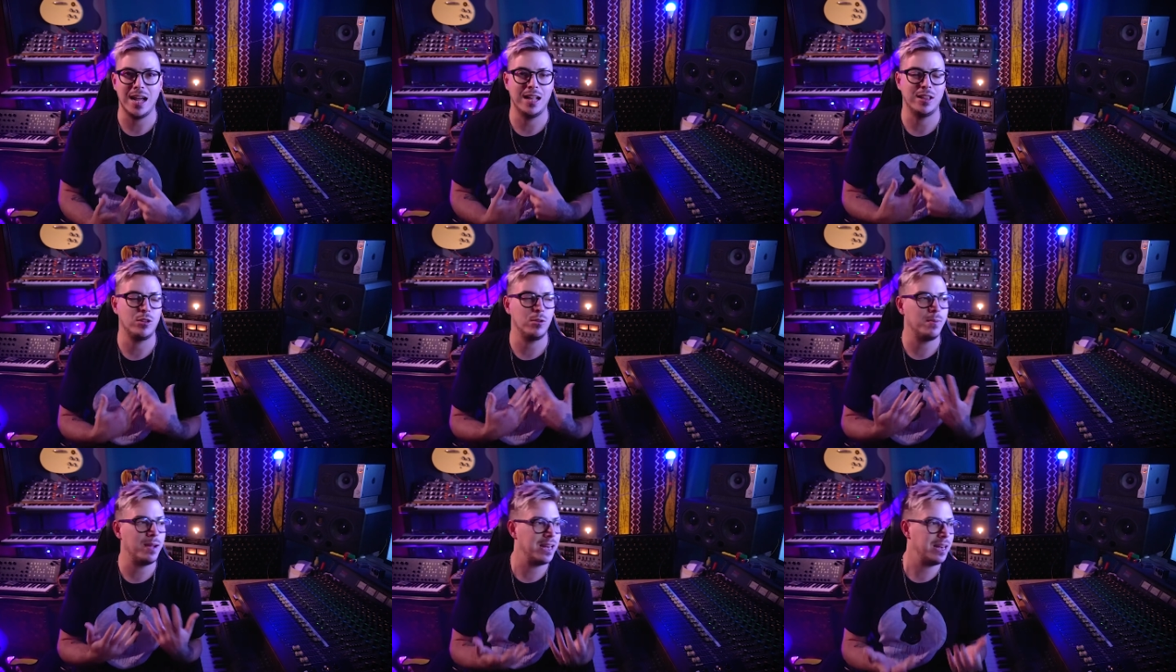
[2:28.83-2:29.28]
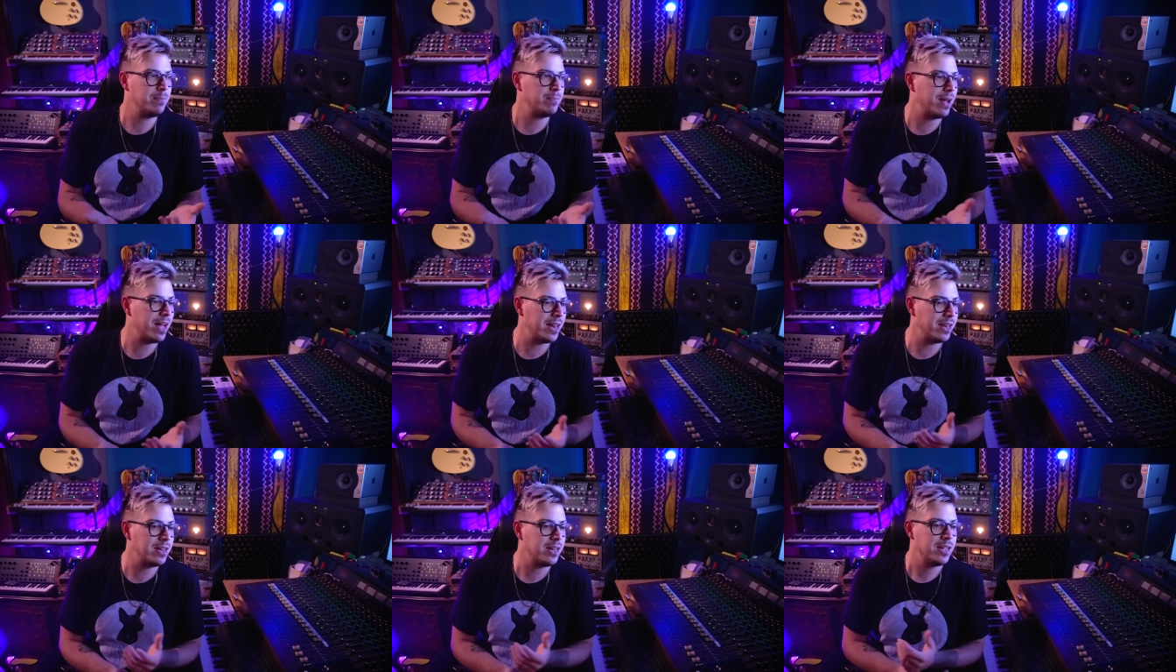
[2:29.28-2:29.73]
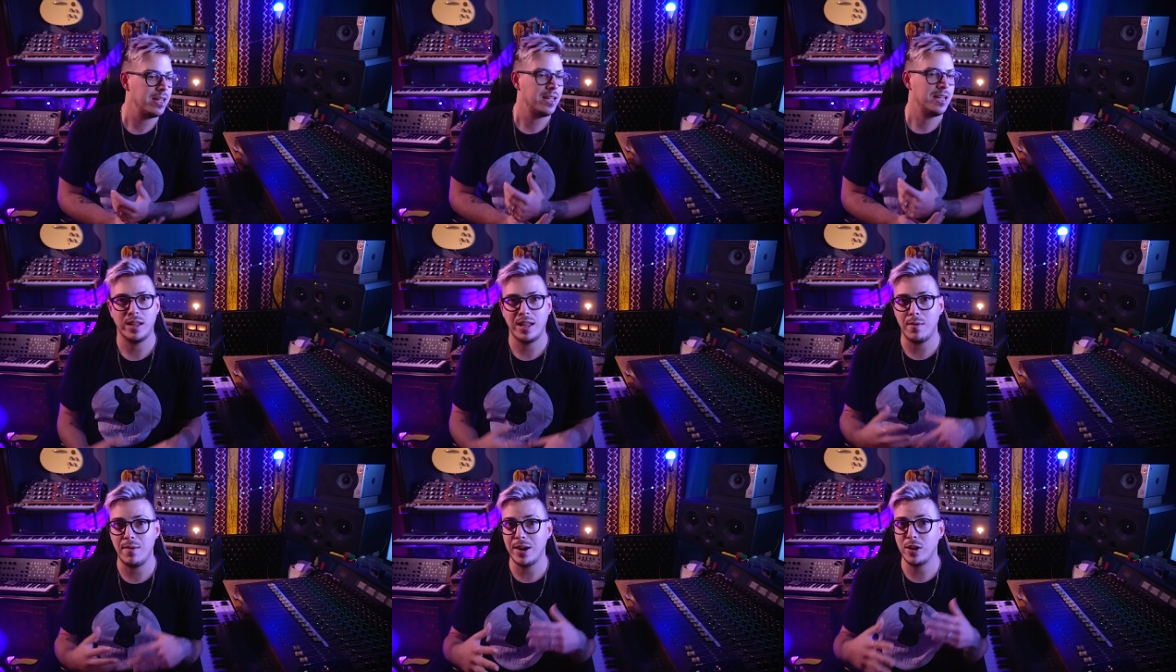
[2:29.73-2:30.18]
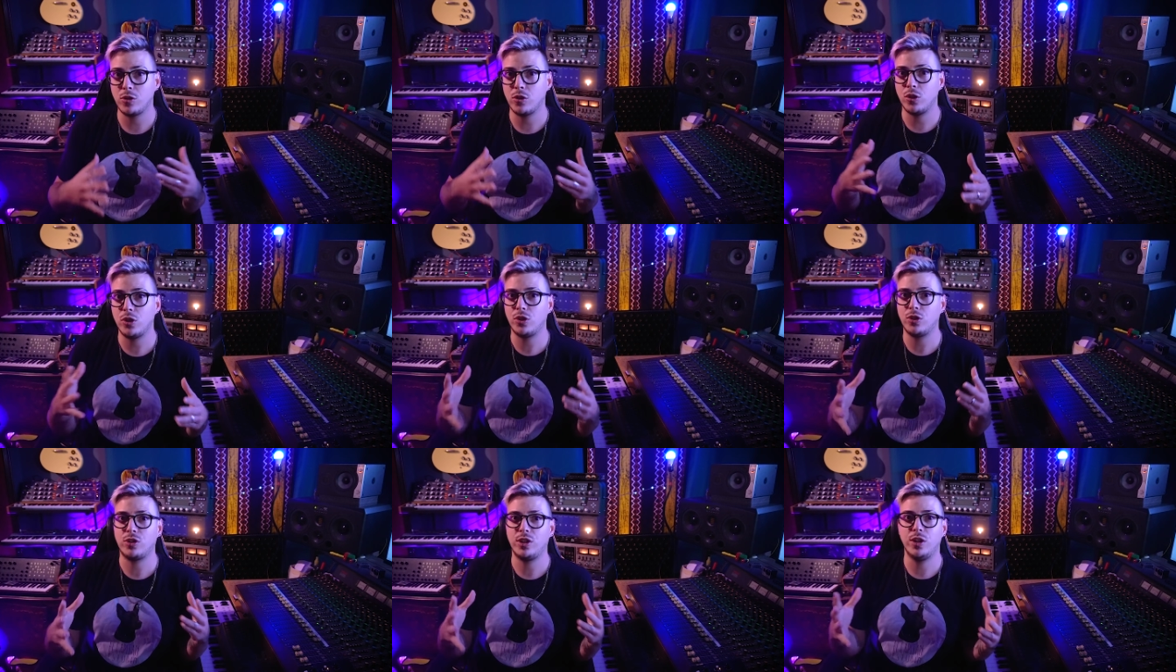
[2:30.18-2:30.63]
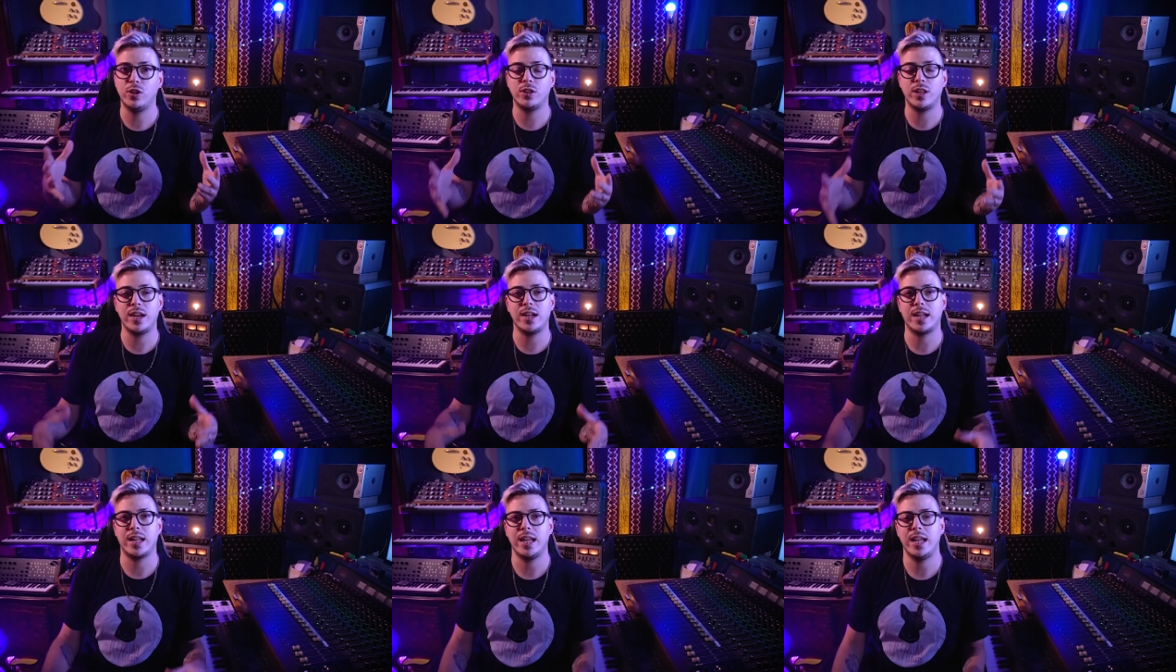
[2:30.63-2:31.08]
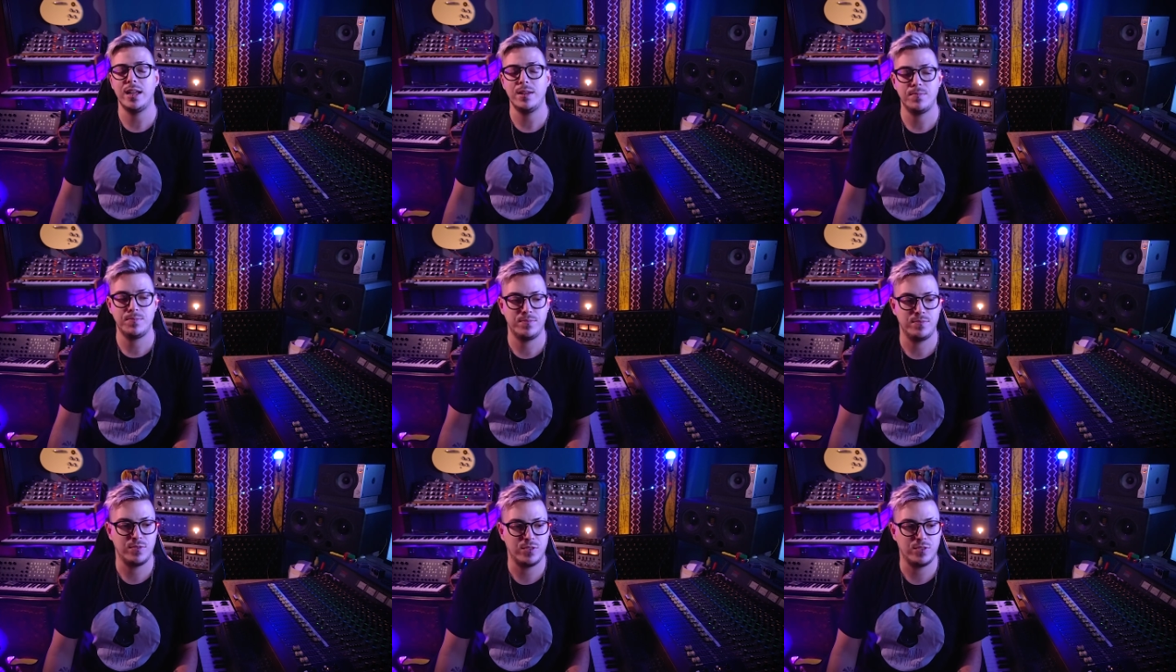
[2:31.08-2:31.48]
a Tomás Lipán y a varios otros y otras que